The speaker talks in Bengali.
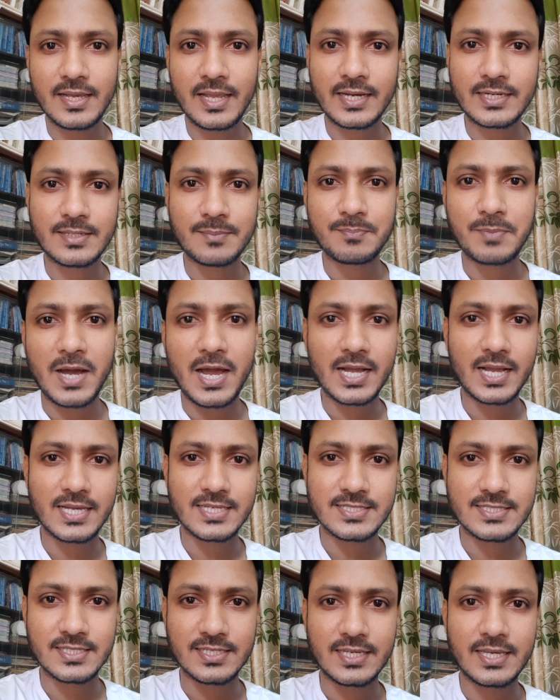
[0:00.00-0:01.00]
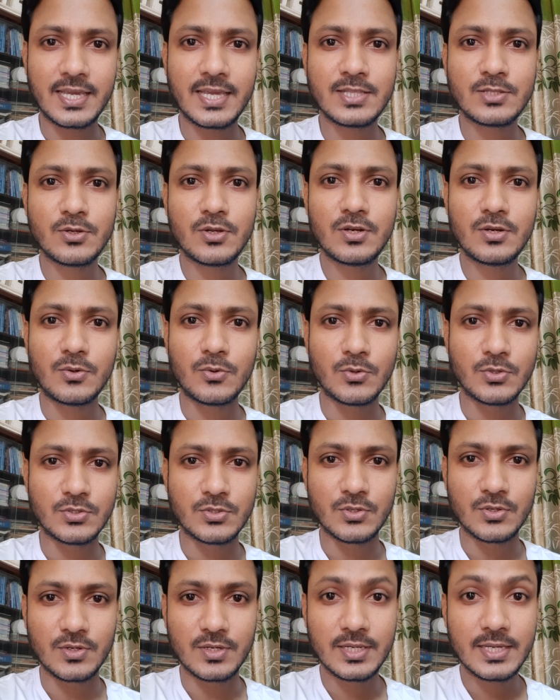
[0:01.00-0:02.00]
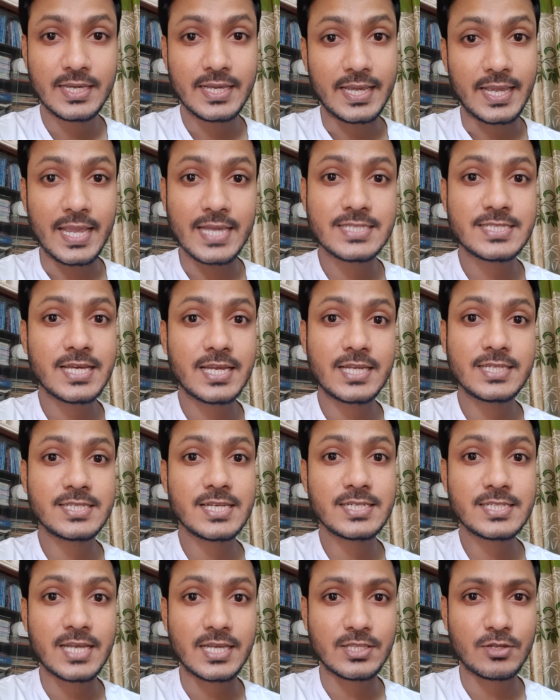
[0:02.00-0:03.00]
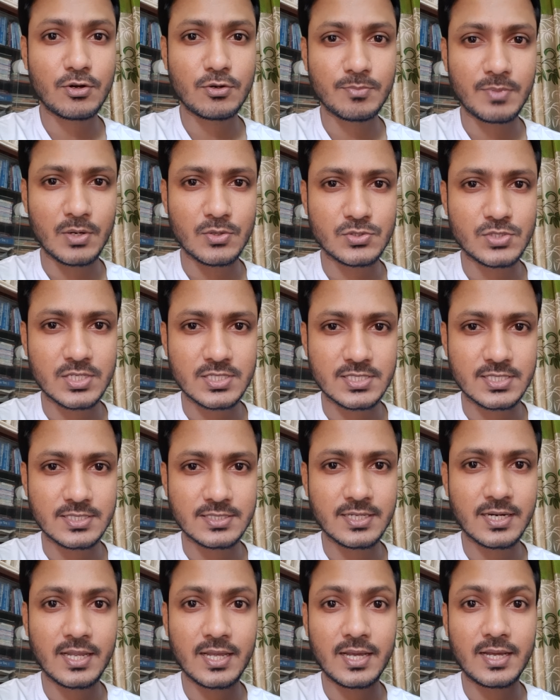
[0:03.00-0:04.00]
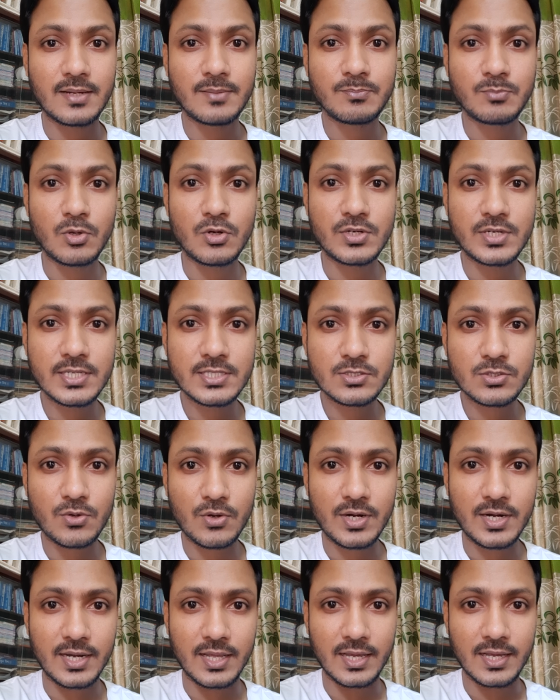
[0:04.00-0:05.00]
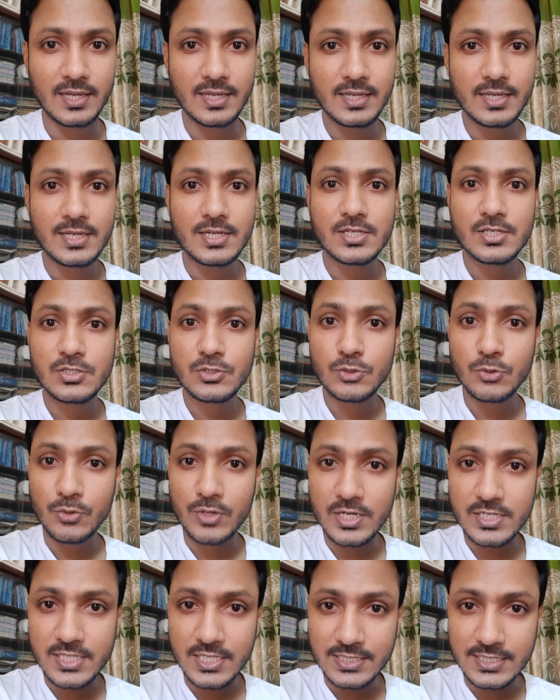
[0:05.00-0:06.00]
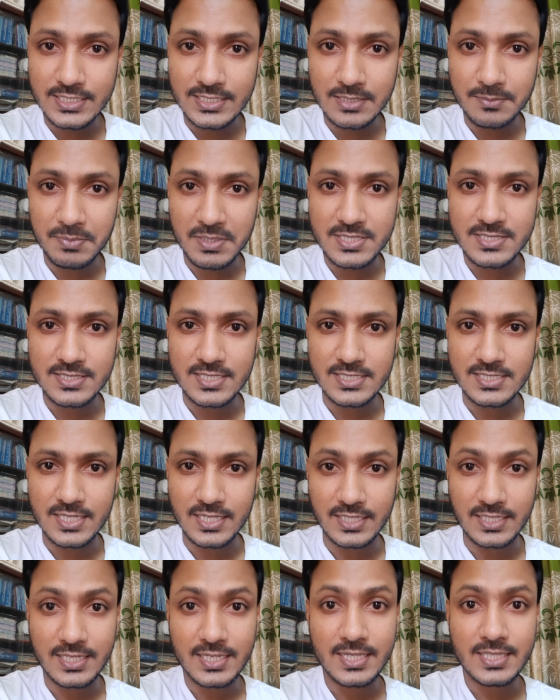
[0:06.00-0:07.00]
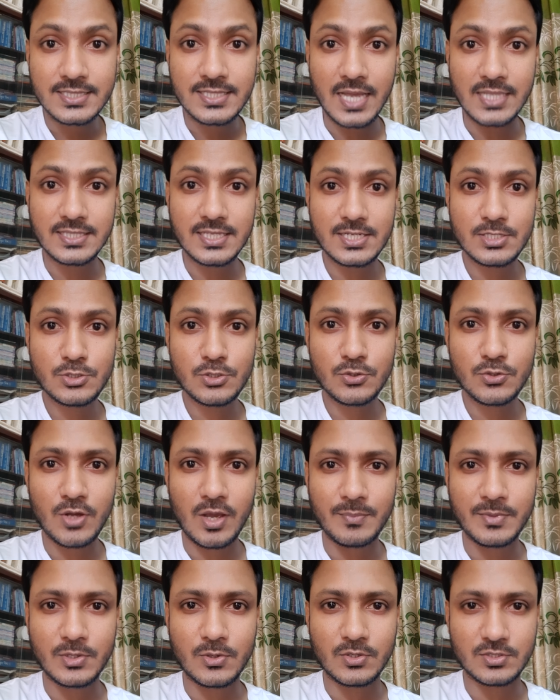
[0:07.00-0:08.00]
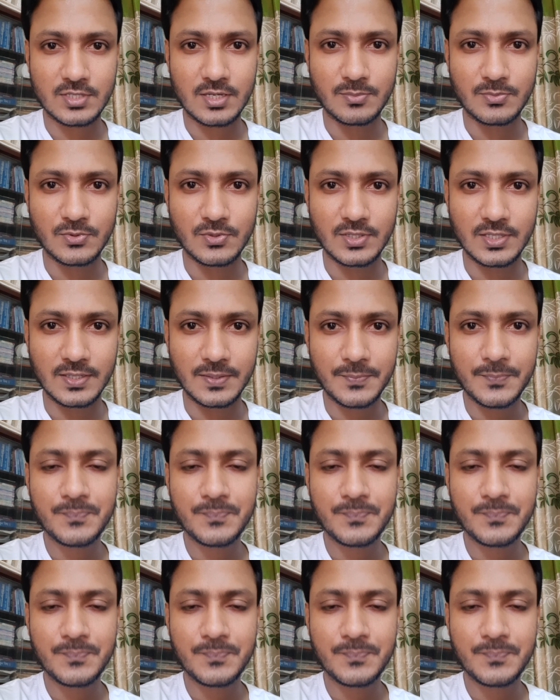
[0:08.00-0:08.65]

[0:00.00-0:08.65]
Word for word: একটা ভাগ আছে এই দল ওই দল এছাড়া যে সাধারণ মানুষ আছে যারা পলিটিক্স করে না সুখে শান্তিতে বাঁচতে চাই তাদের জন্য আমি কথা বলি